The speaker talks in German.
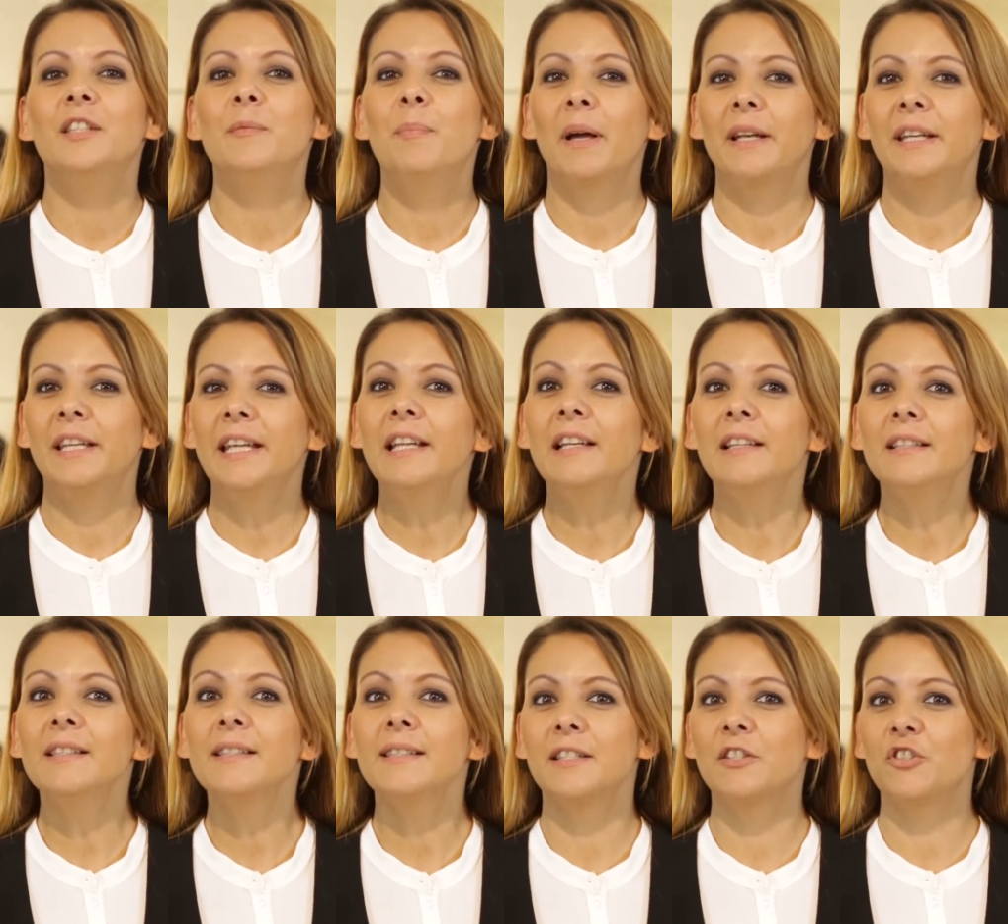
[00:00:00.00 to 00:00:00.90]
Die
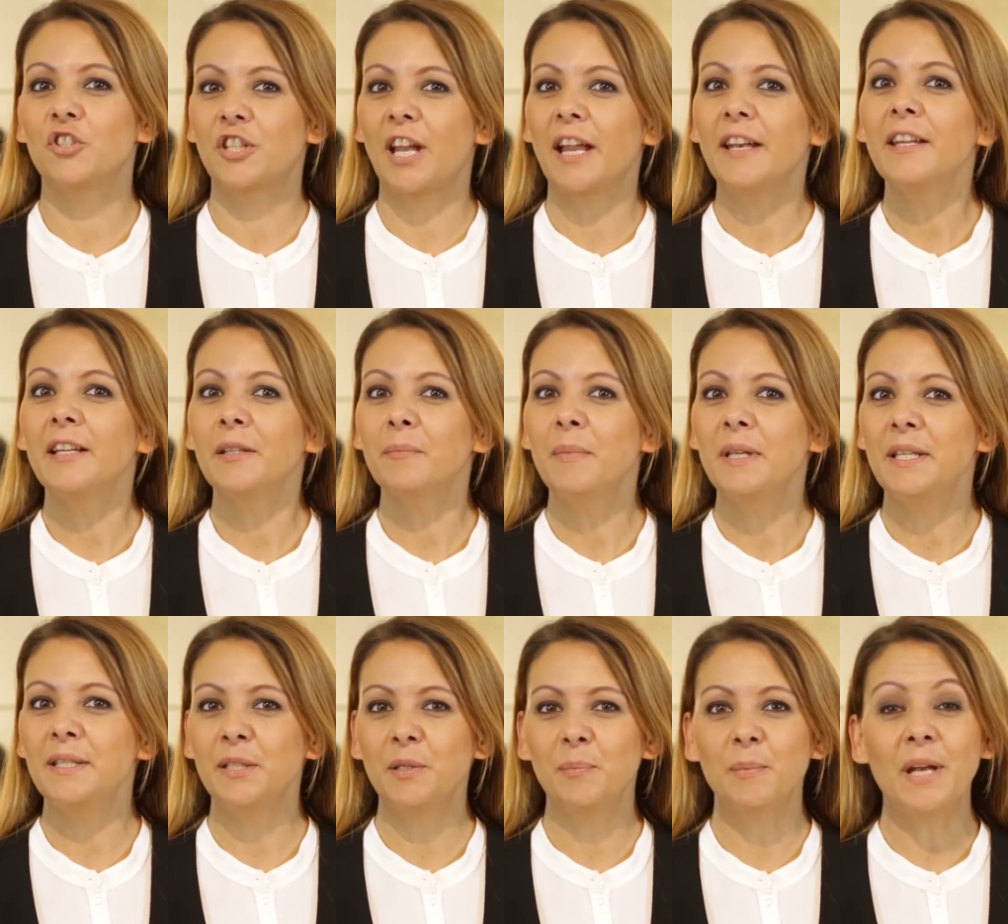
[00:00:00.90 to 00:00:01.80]
Paneele sind
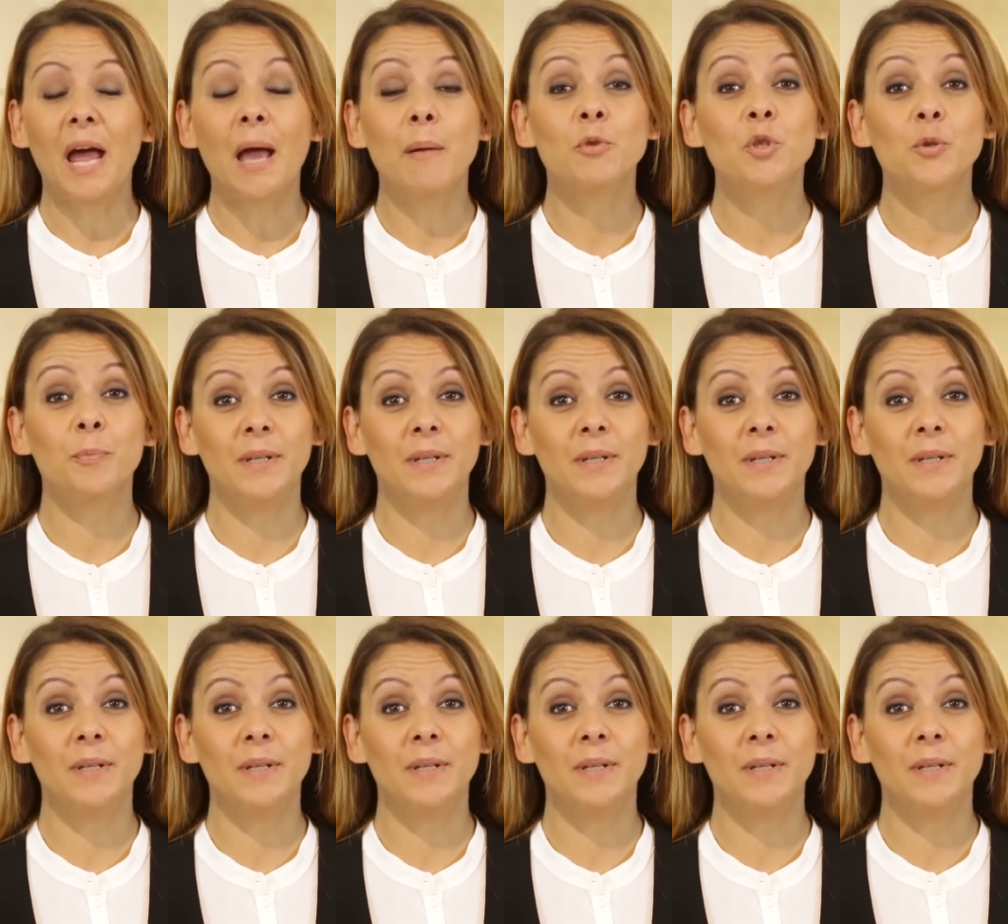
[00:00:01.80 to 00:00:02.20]
standardmäßig mit einem